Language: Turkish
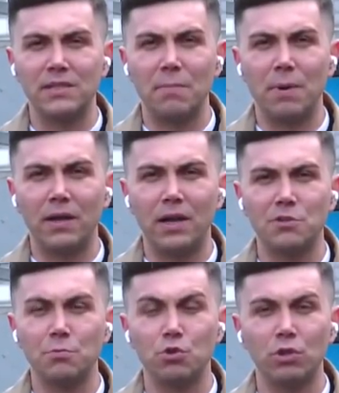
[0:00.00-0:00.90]

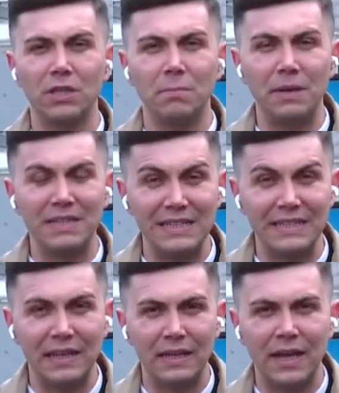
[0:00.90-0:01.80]
paylaşmış olalım.
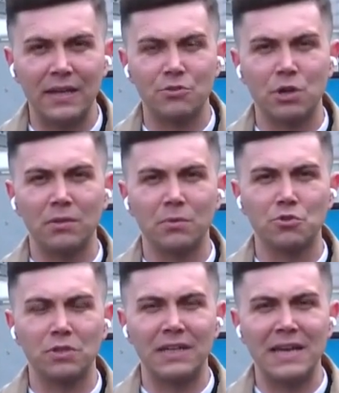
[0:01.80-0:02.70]
Peki neler
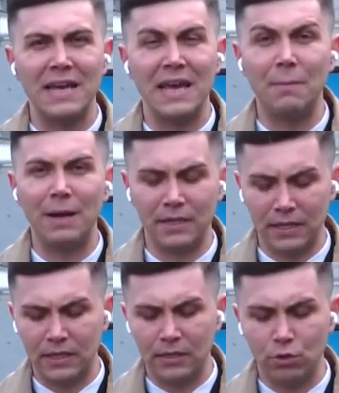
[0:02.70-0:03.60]
yaşanmıştı? Hemen
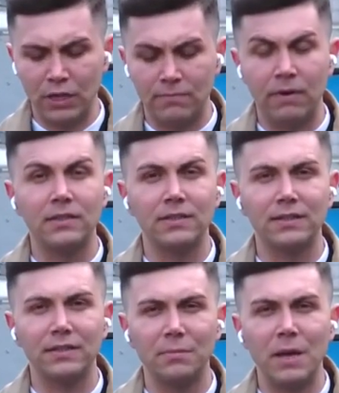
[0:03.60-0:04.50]
geriye dönelim ve
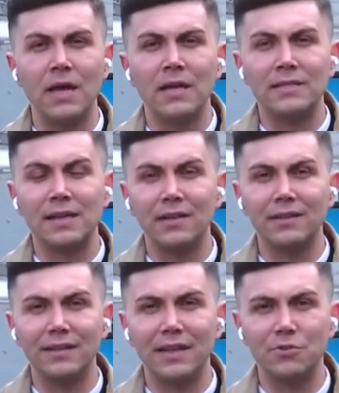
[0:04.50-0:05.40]
anlatalım.
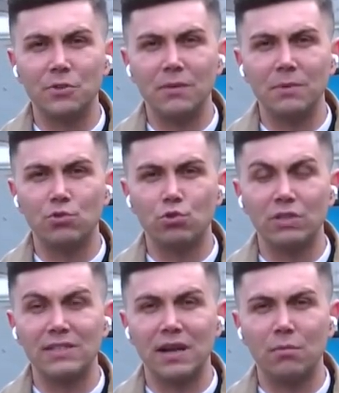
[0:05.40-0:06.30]
Saldırı geçtiğimiz gün
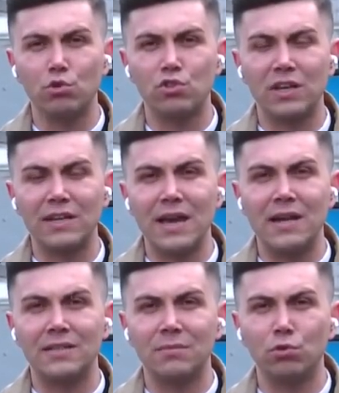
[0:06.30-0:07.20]
İstanbul
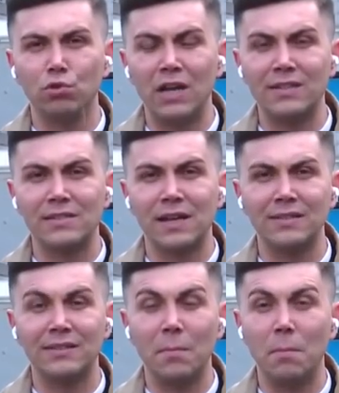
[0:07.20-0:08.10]
Sarıyer'de bulunan
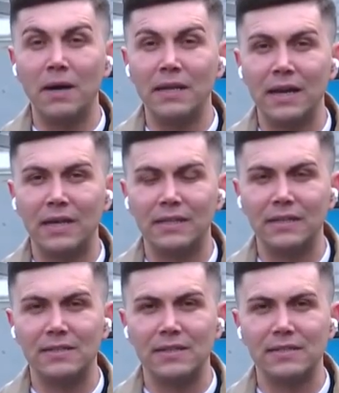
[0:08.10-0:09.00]
Santa Maria
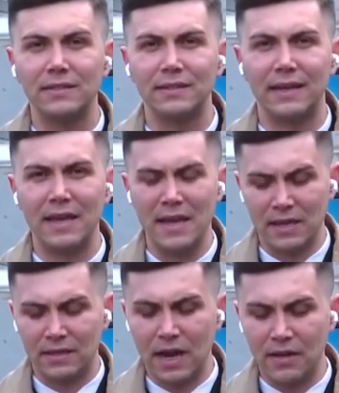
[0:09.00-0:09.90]
Kilisesi'nde
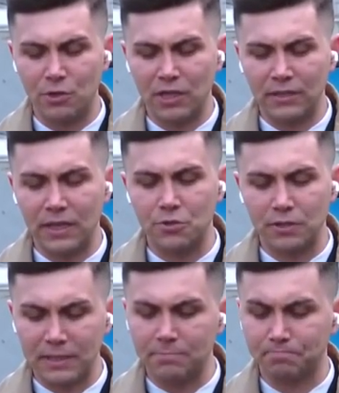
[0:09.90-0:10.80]
gerçekleşti